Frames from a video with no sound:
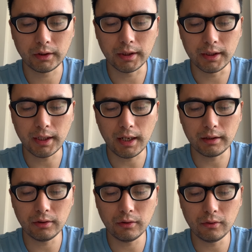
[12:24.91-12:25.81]
底下
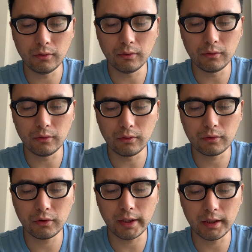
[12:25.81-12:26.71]
又
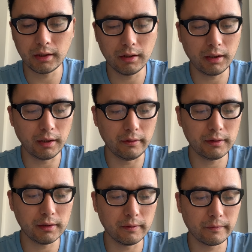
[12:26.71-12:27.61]
做一个横字。